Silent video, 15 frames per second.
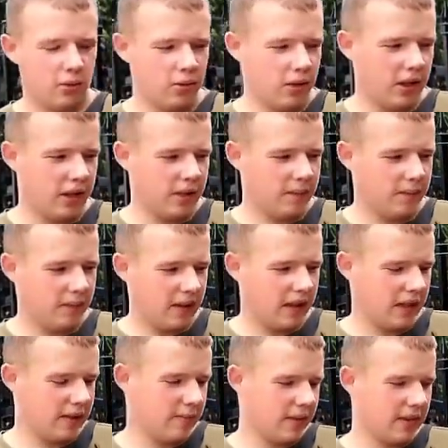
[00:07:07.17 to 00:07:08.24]
który
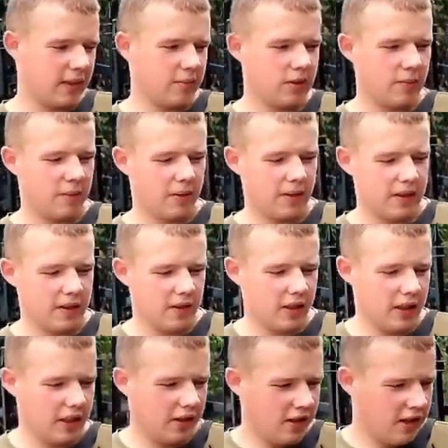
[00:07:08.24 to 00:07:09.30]
teraz jest
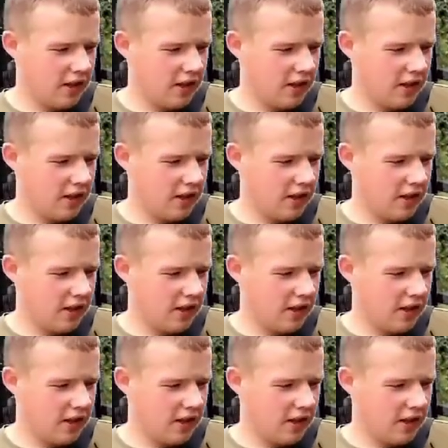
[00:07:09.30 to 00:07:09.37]
przeprowadzony,